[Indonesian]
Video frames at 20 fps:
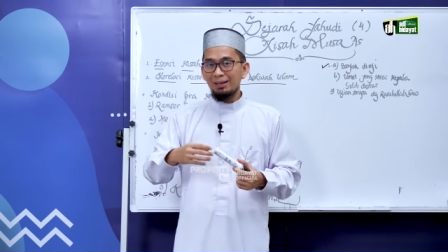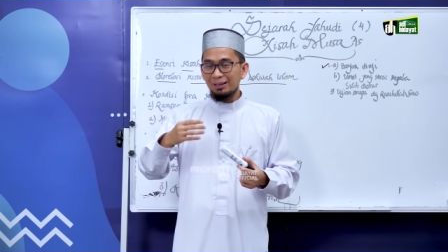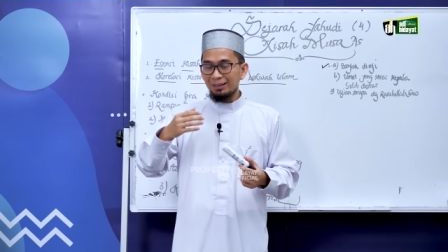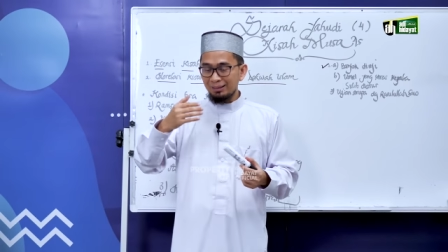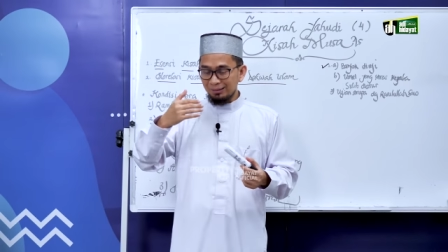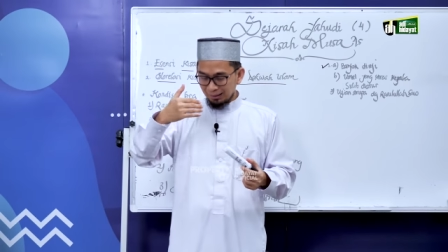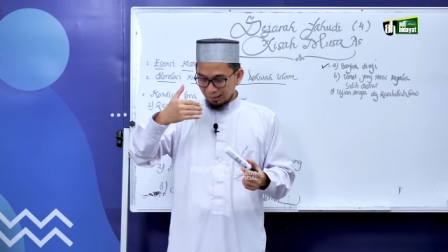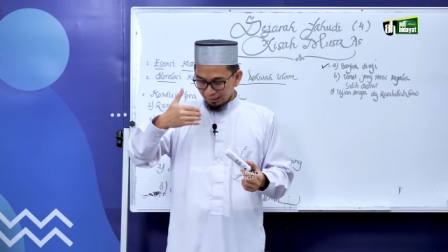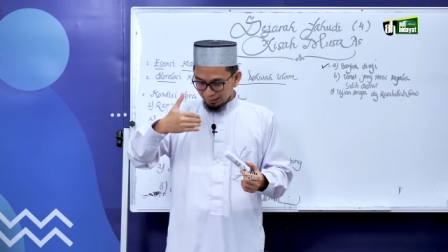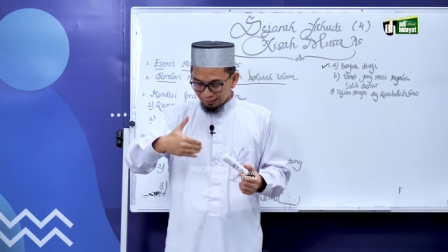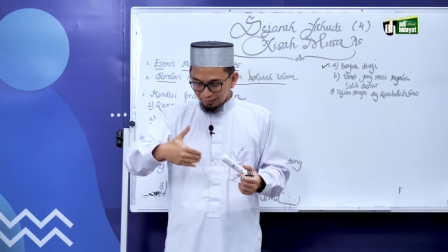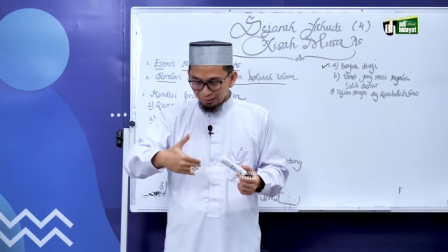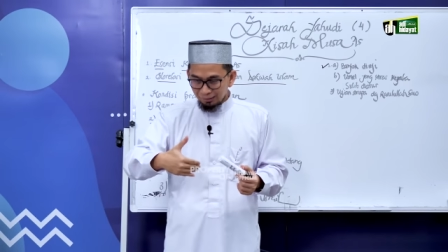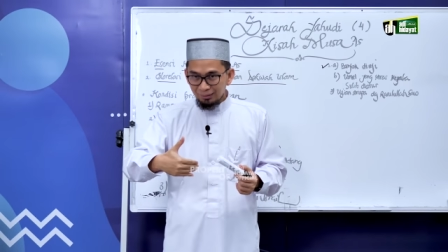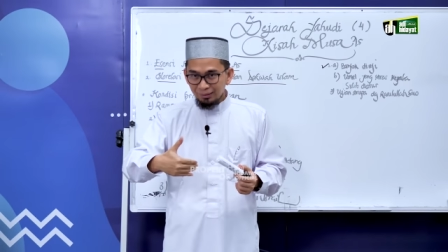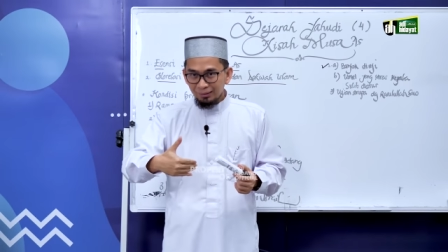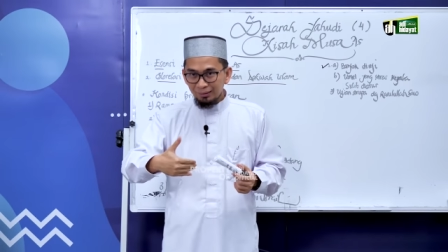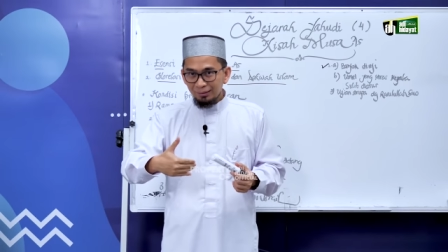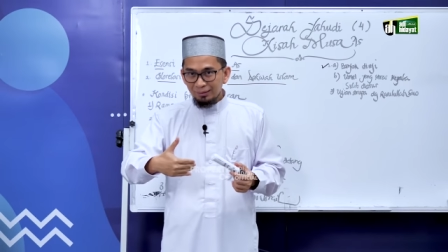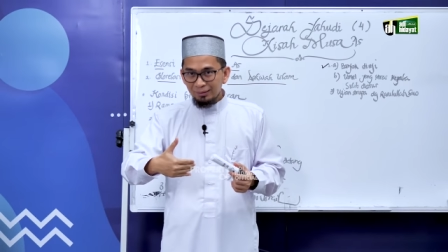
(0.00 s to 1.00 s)
dari
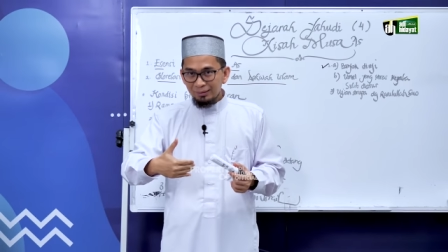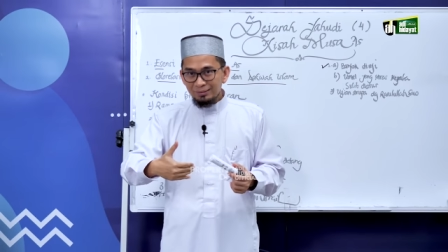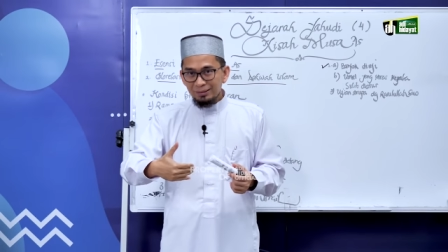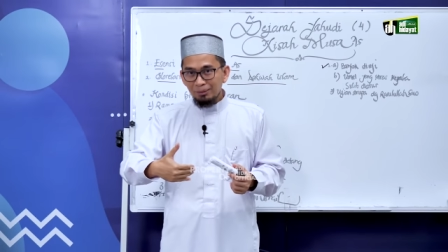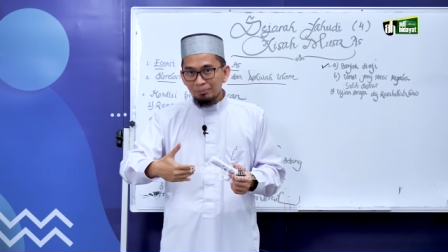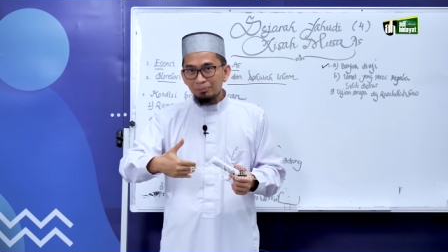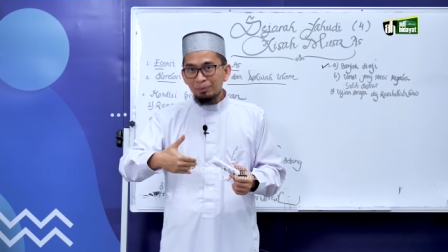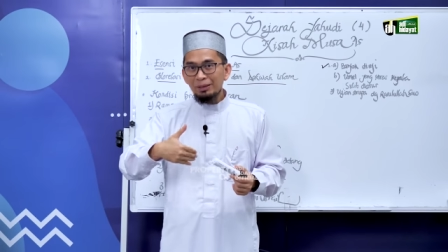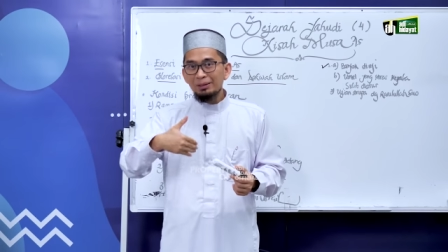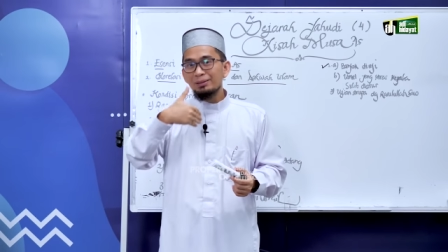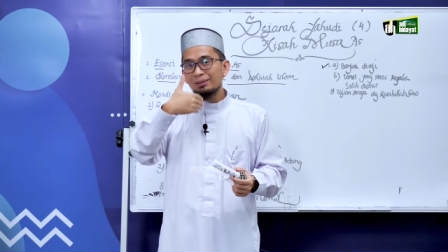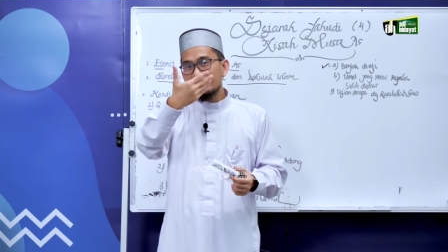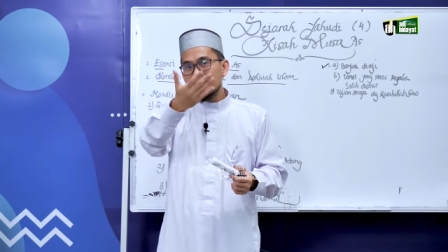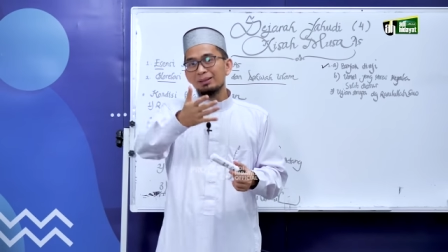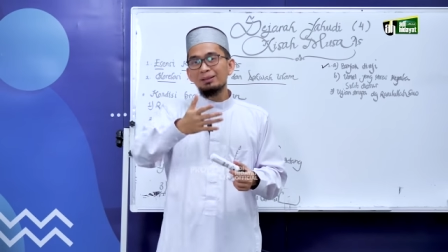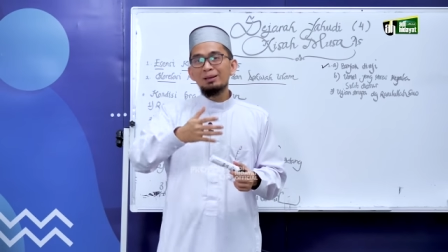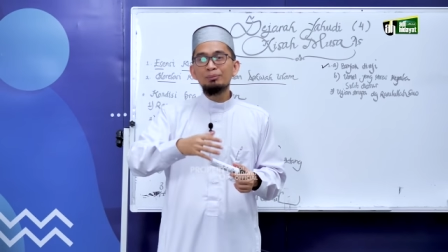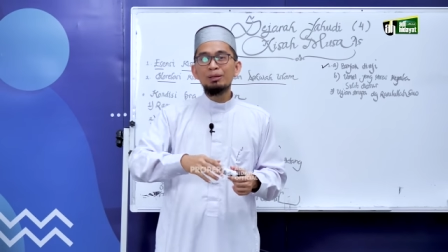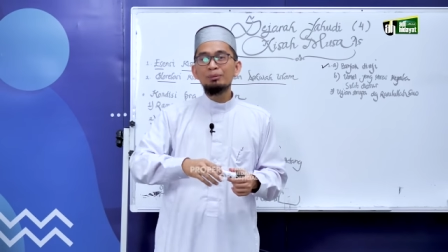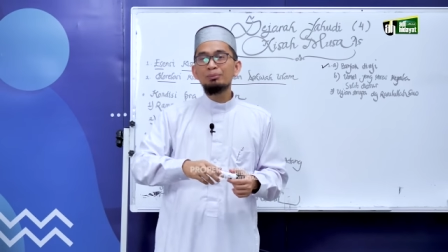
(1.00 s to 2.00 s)
lahir sampai
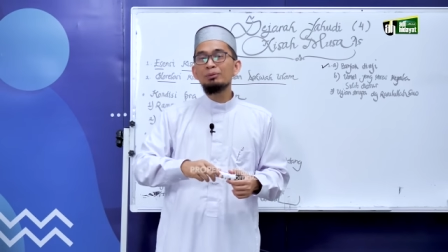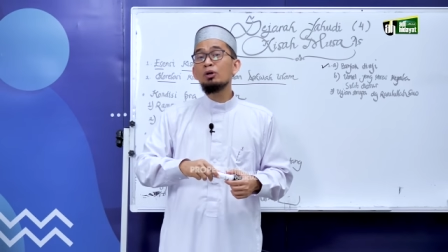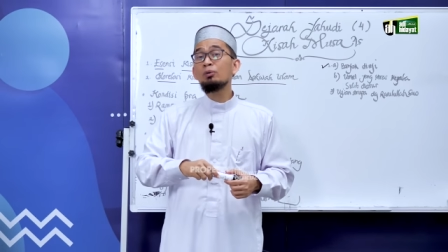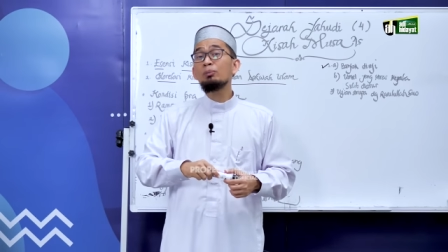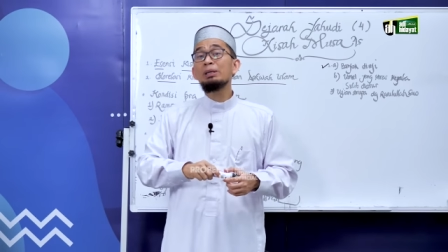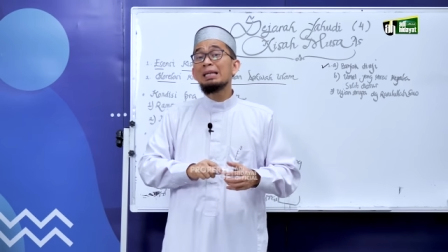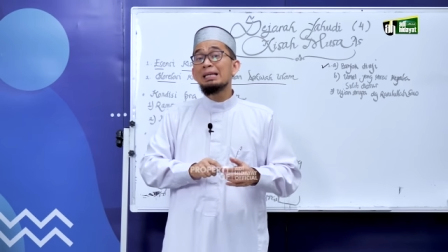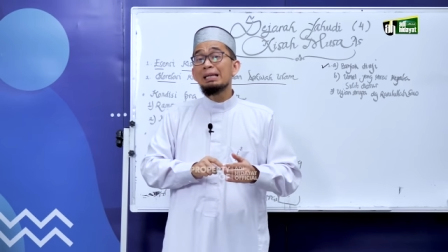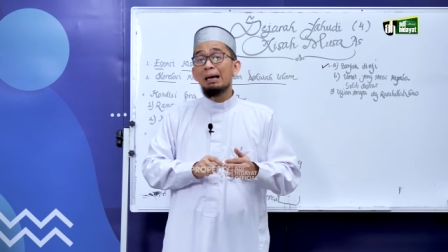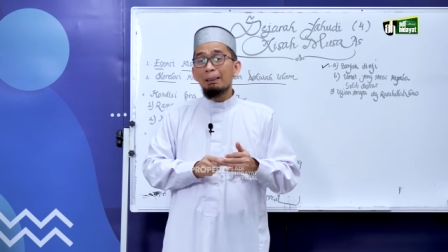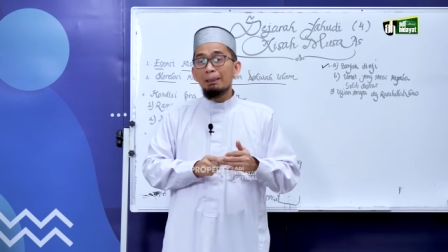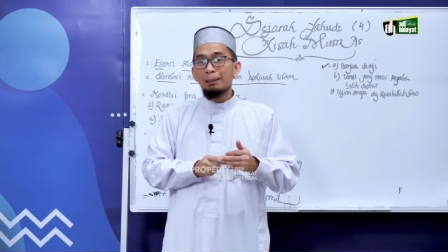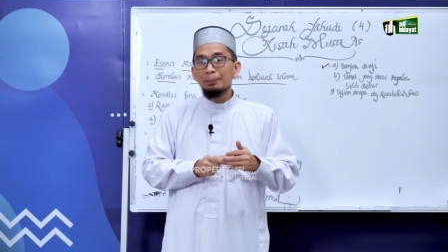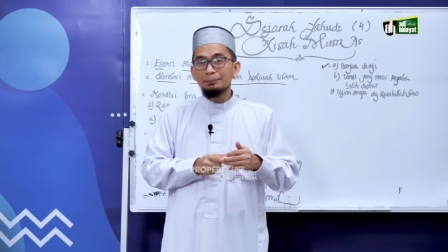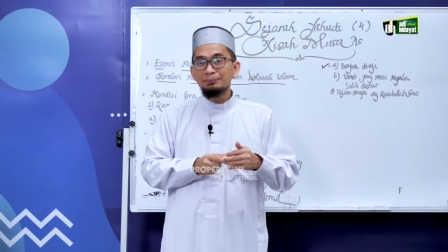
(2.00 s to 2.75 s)
dengan kemudian beliau meninggal